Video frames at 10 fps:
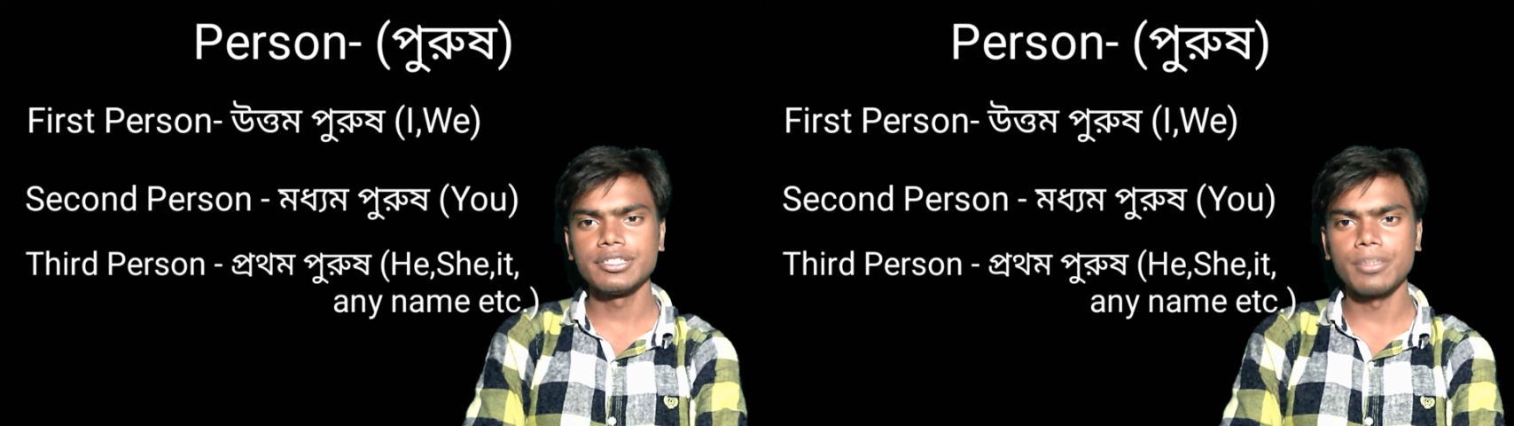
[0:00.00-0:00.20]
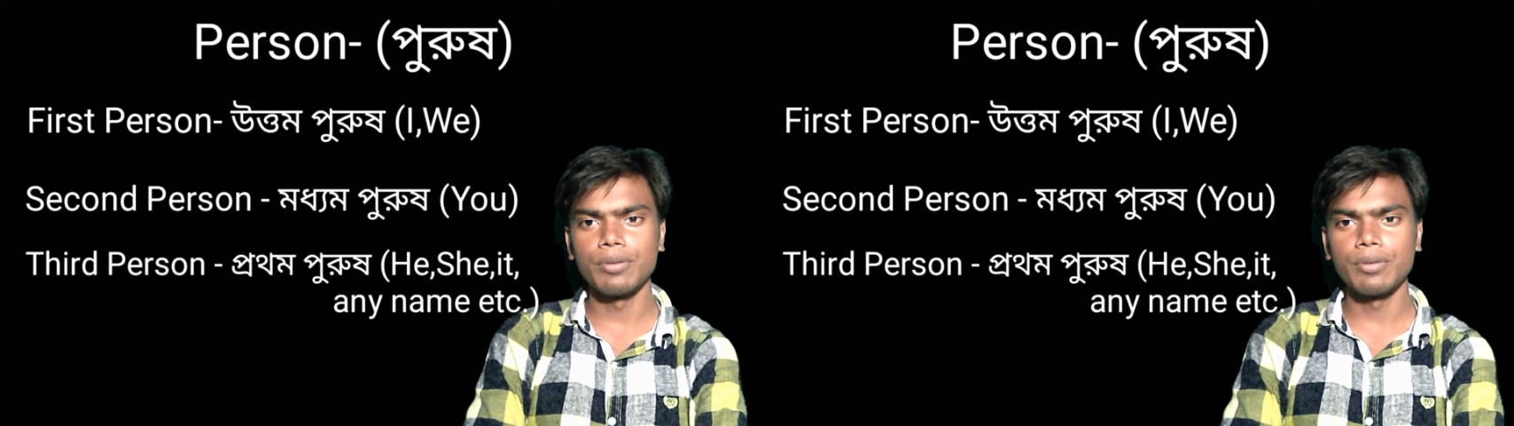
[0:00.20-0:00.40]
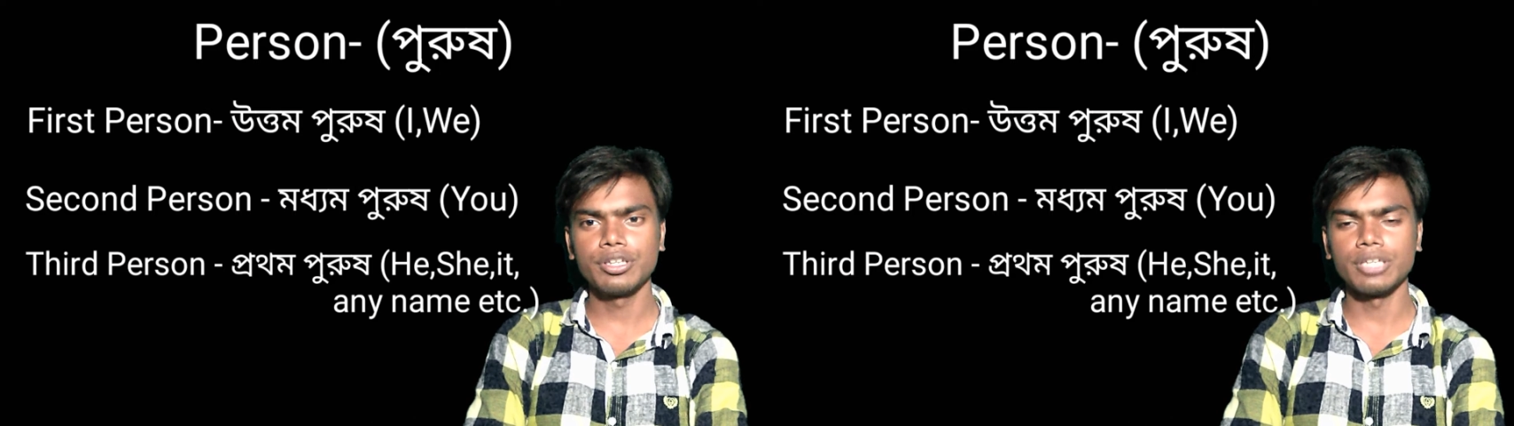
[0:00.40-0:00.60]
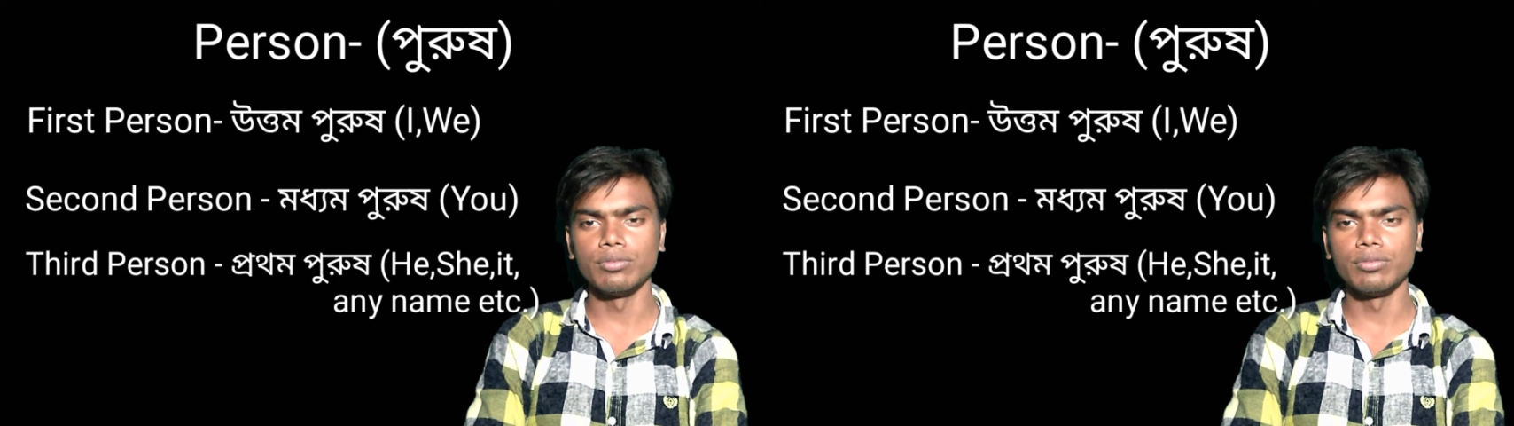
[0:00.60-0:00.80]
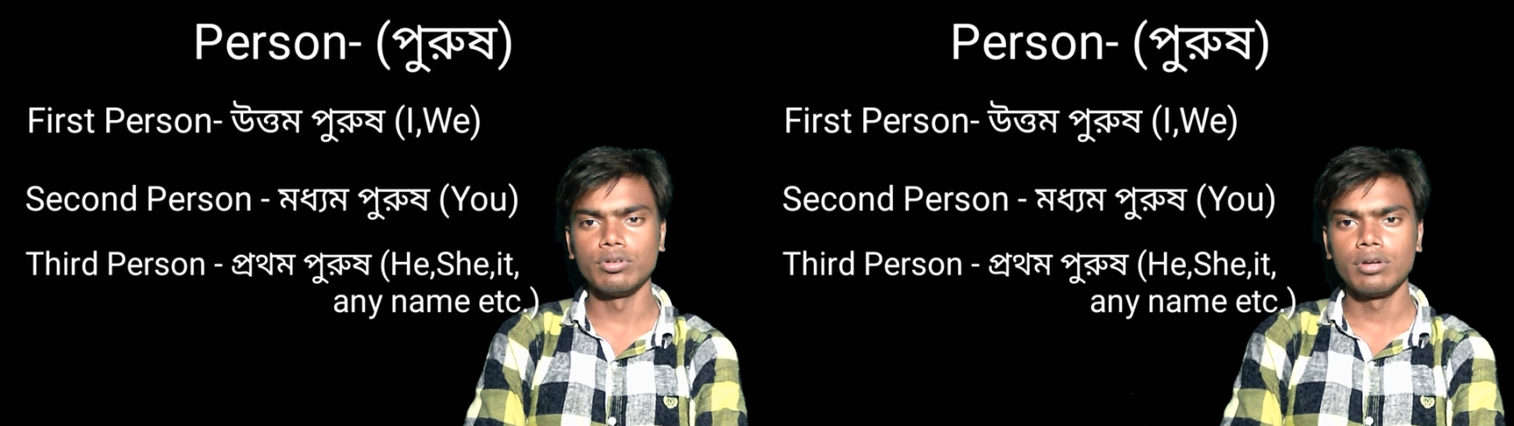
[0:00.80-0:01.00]
সম্পর্কে জানব
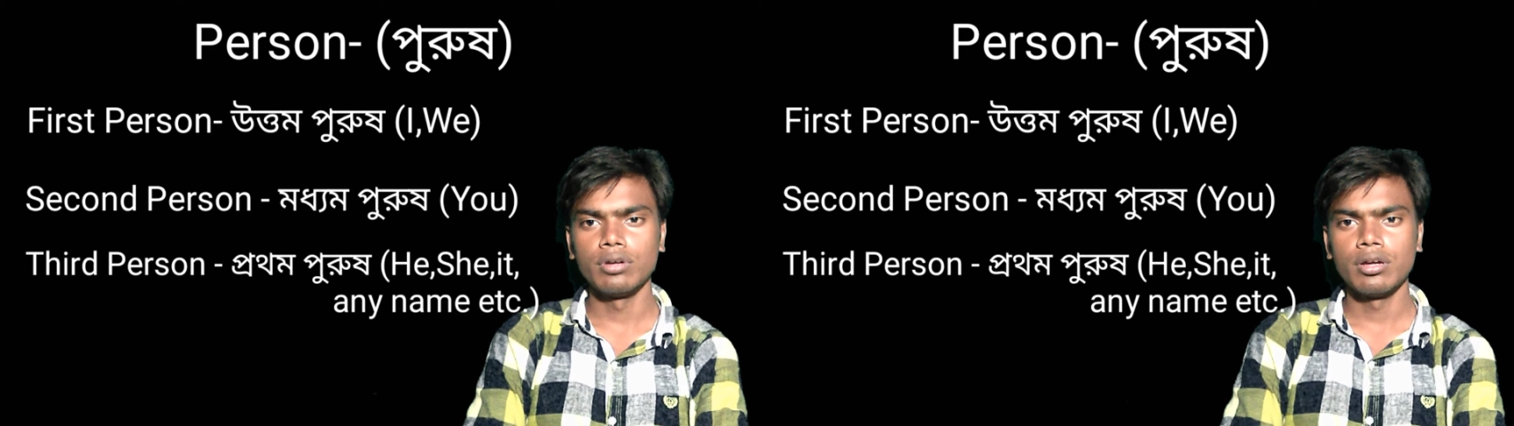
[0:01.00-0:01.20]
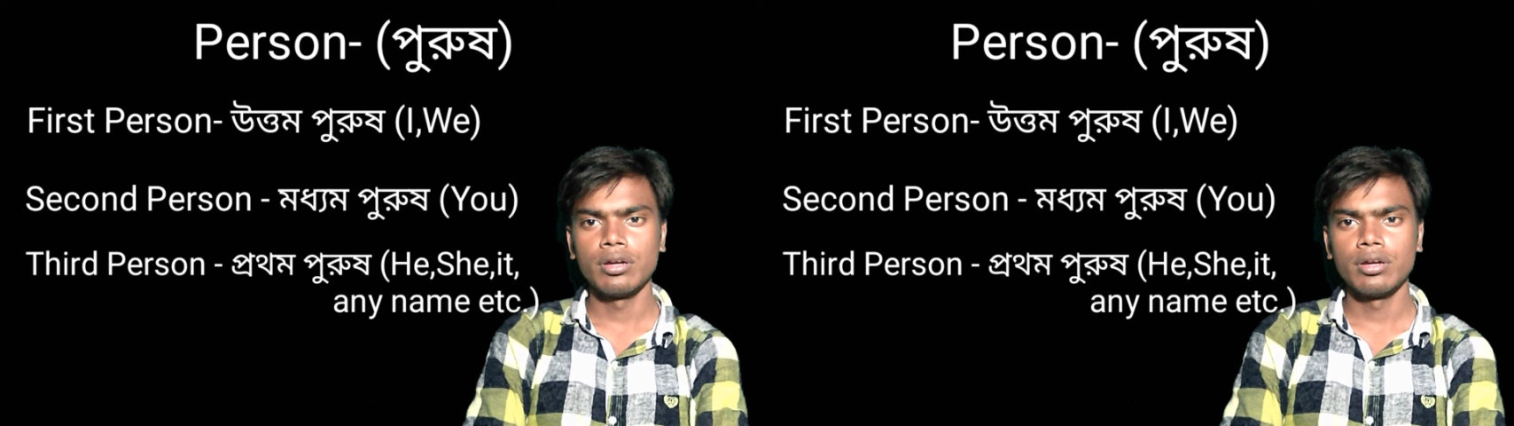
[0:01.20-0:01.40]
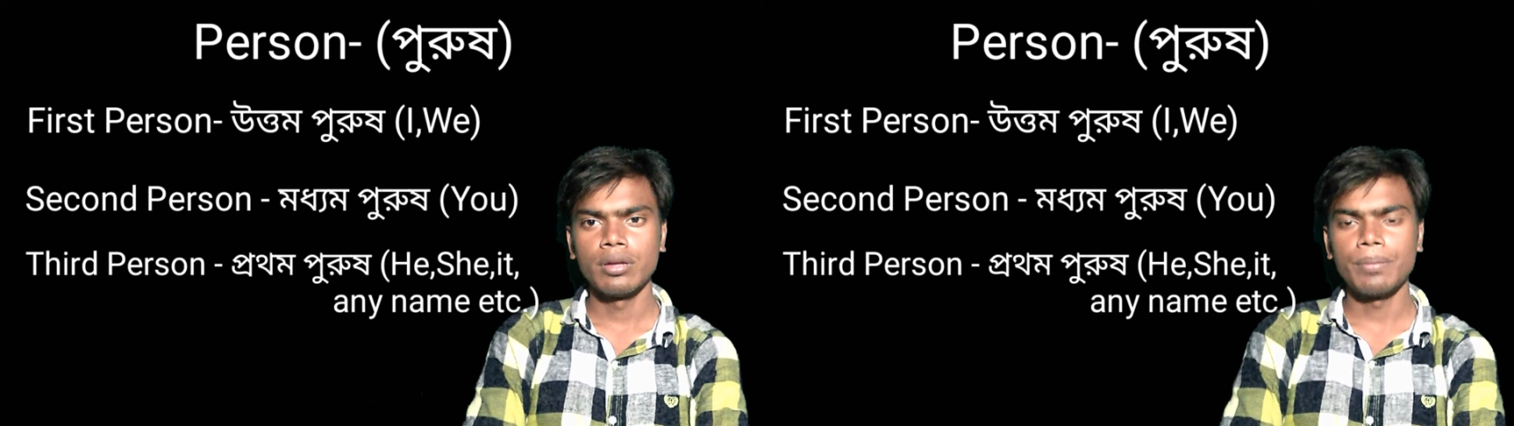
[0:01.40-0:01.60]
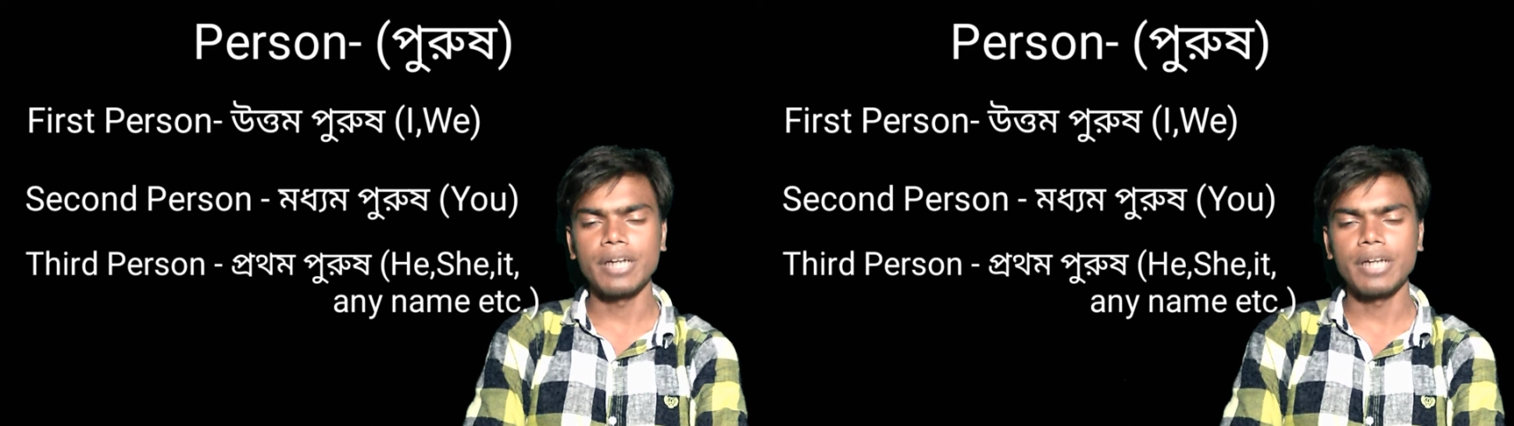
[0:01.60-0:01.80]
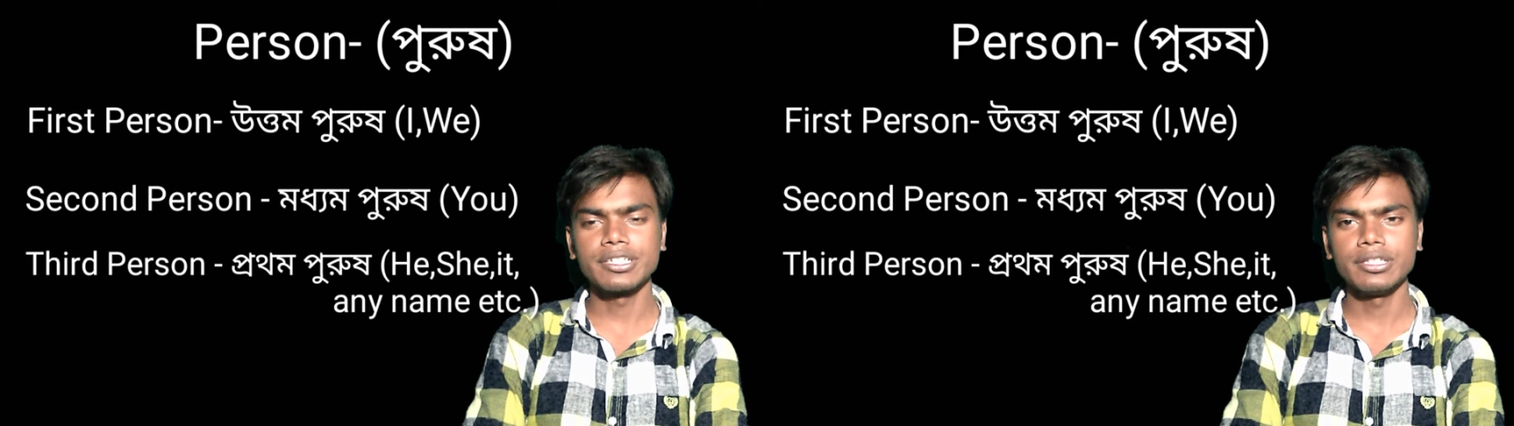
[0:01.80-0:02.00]

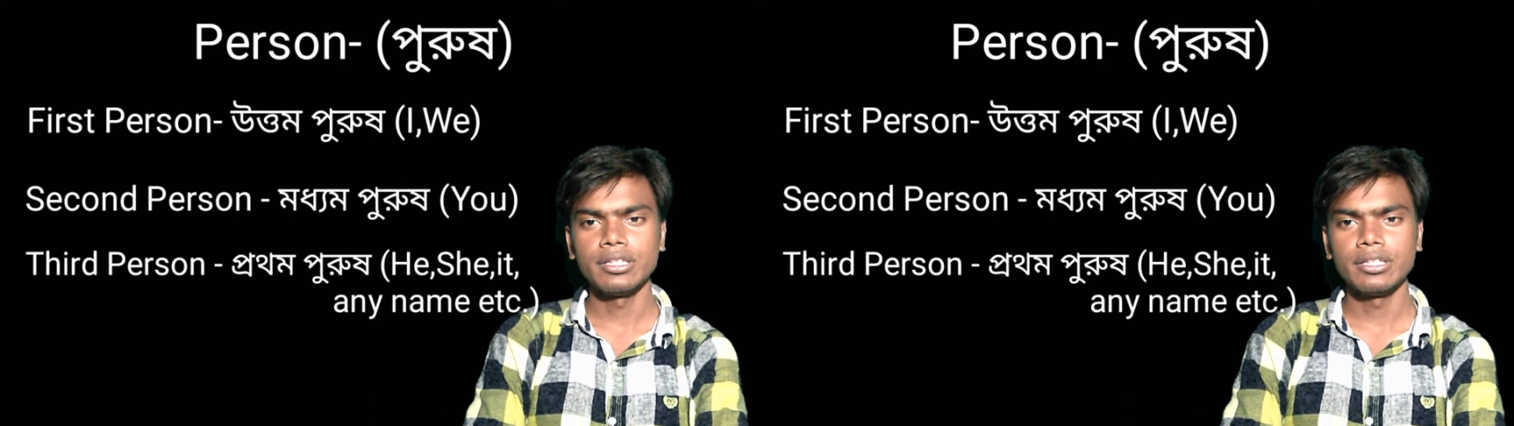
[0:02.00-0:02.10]
পার্সন